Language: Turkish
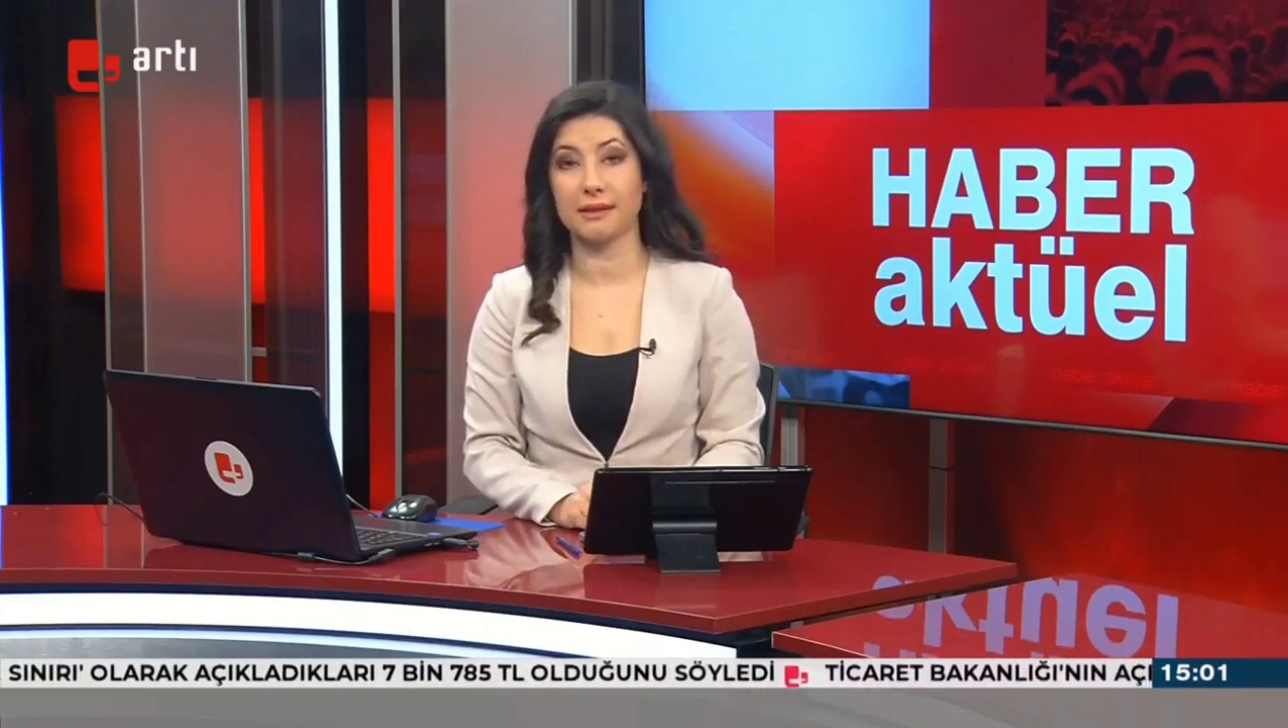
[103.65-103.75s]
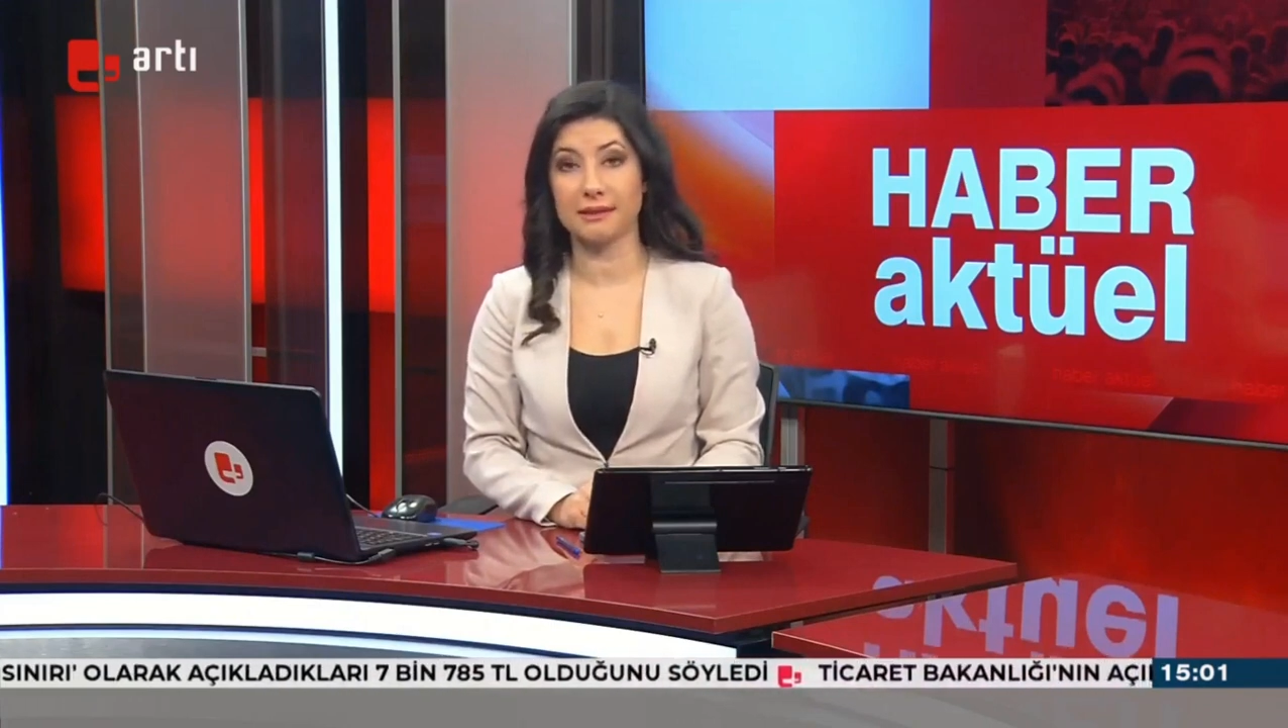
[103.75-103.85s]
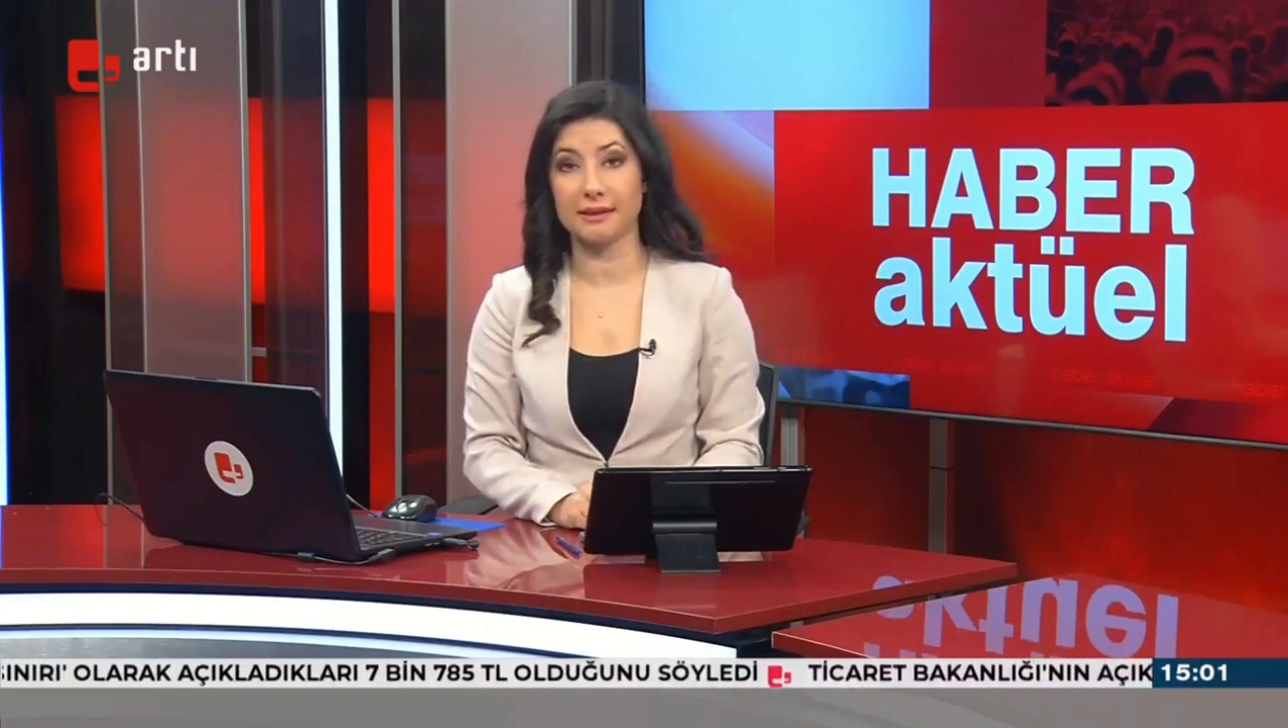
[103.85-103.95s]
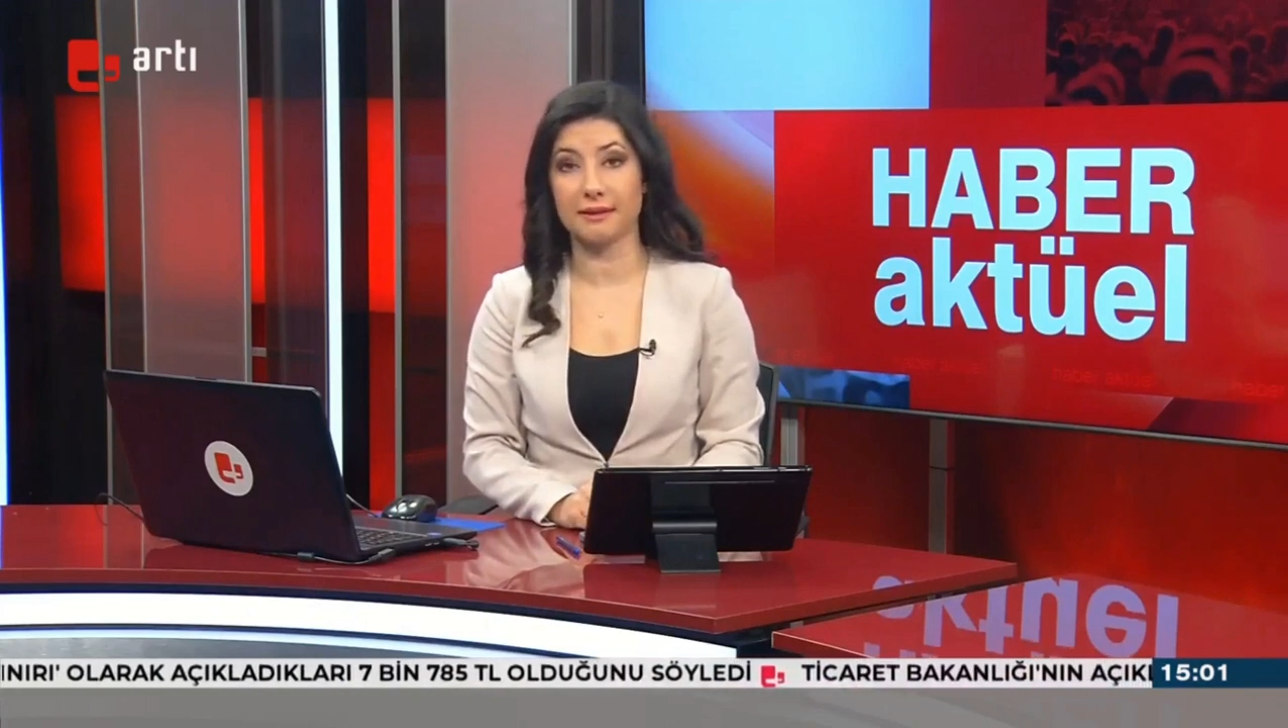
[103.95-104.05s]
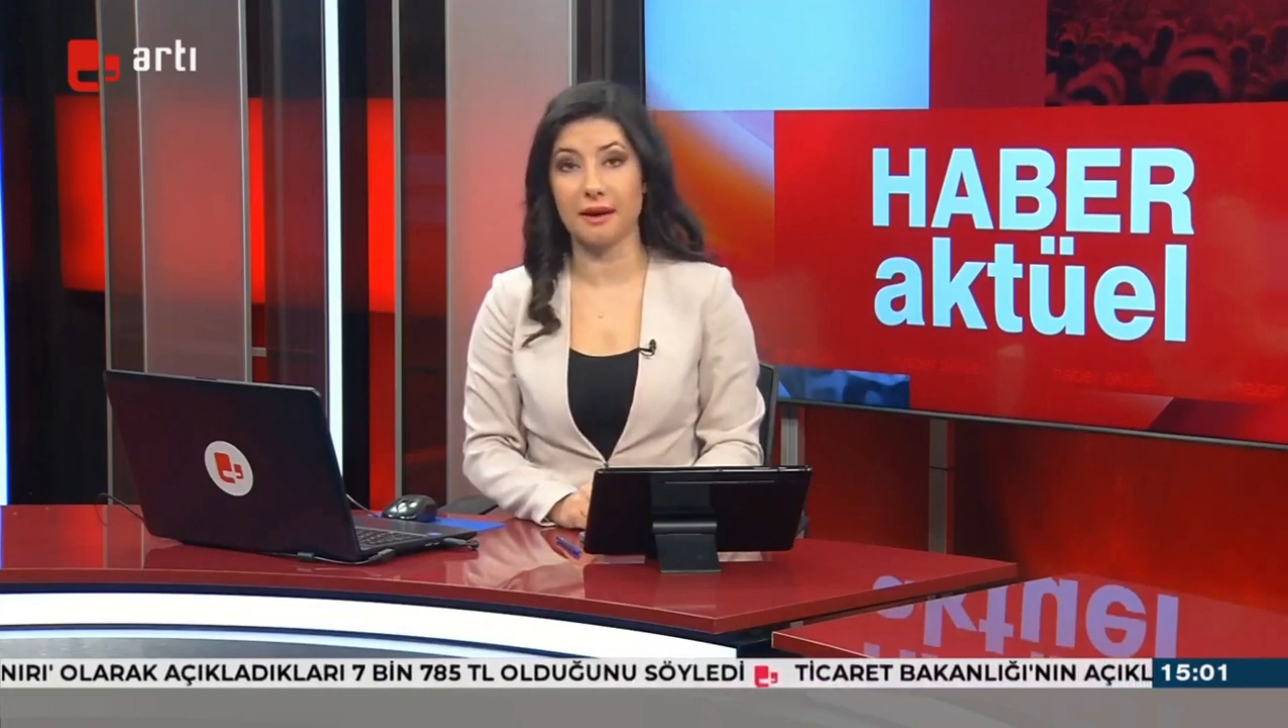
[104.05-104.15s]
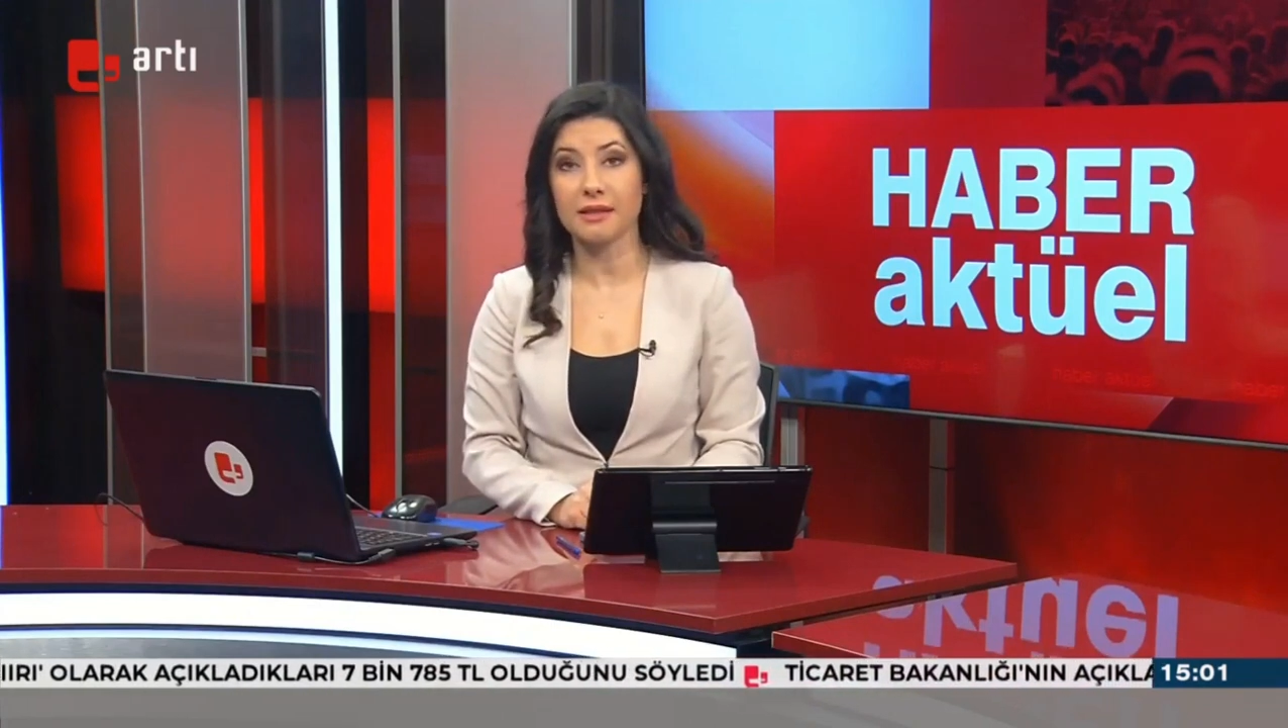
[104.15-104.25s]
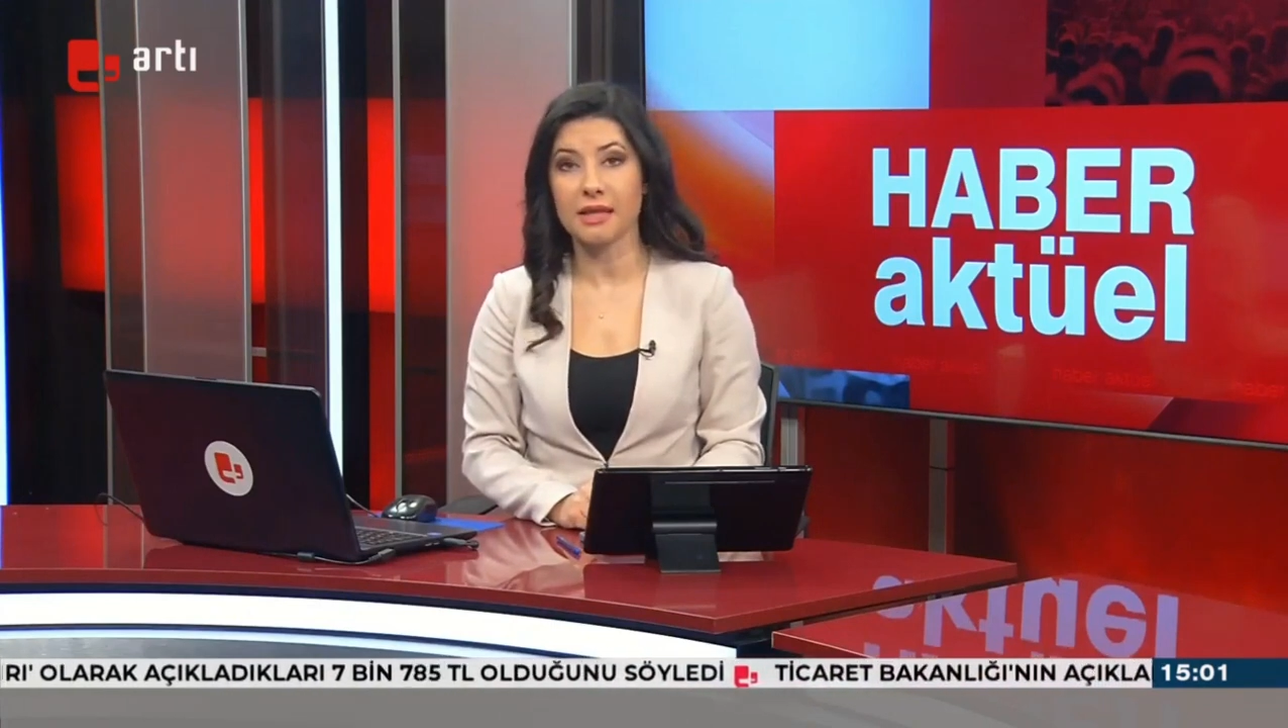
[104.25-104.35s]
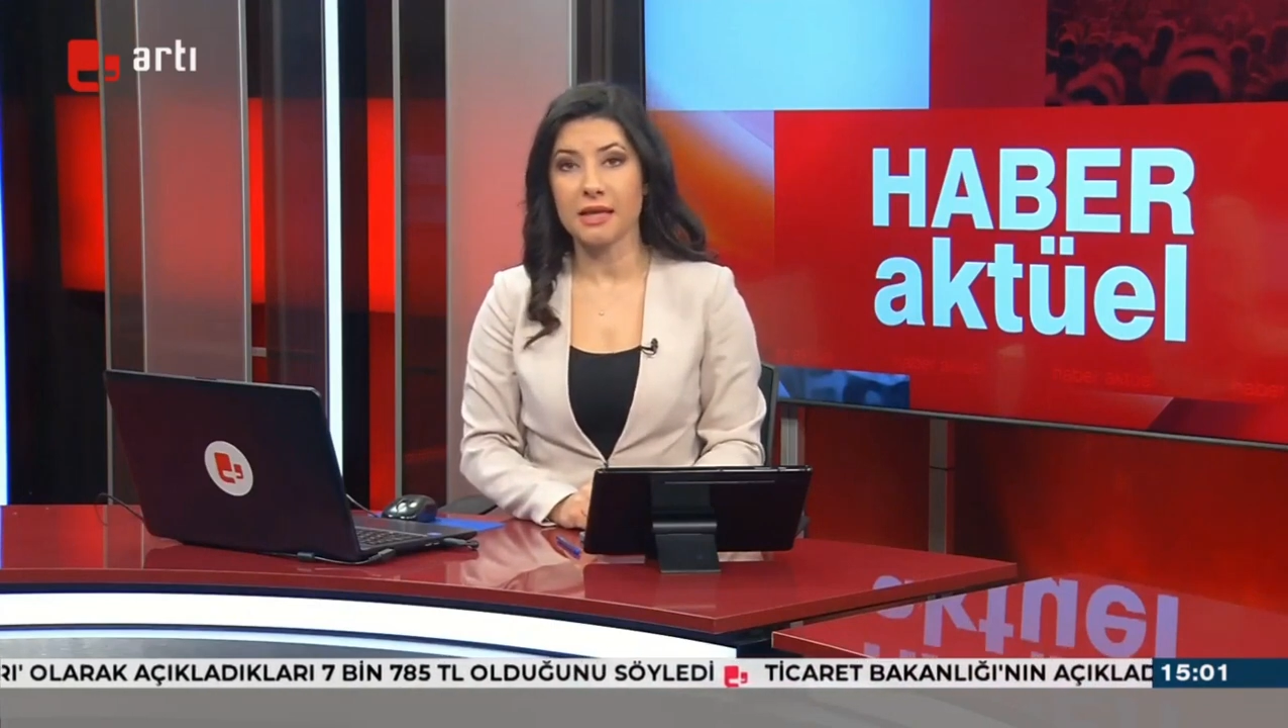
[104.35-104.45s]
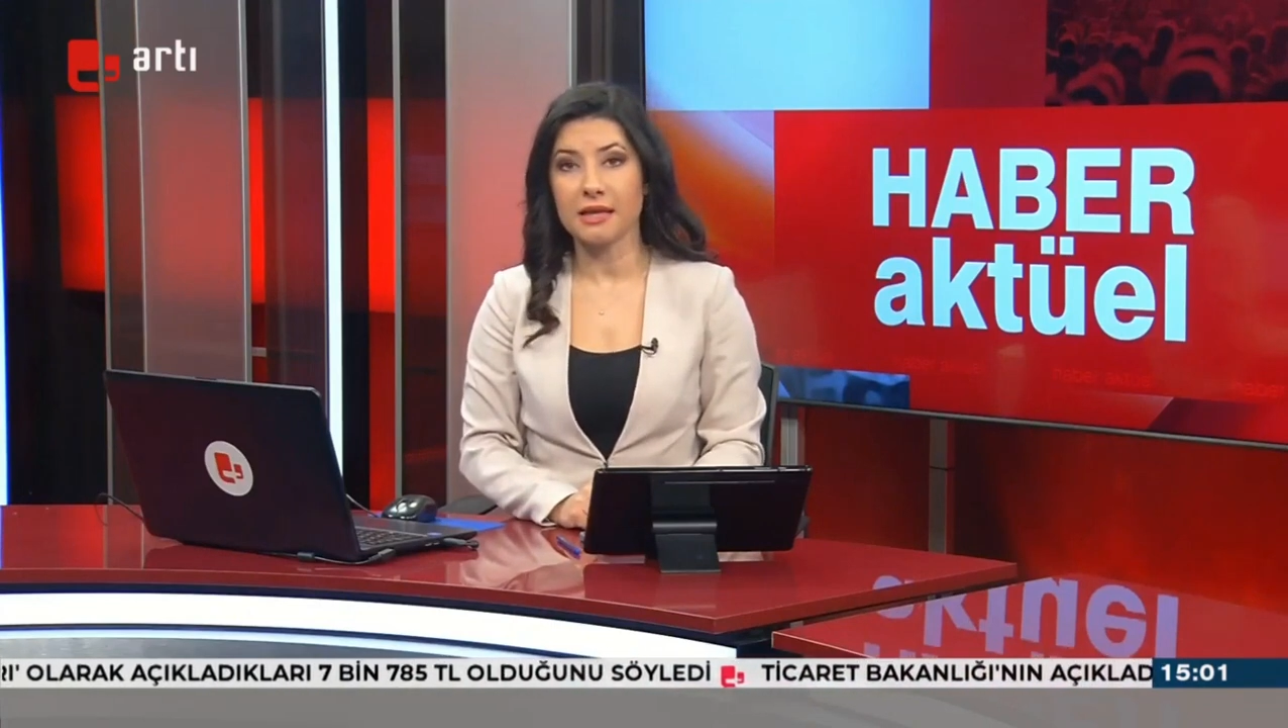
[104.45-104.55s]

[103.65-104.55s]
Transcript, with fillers: alınarak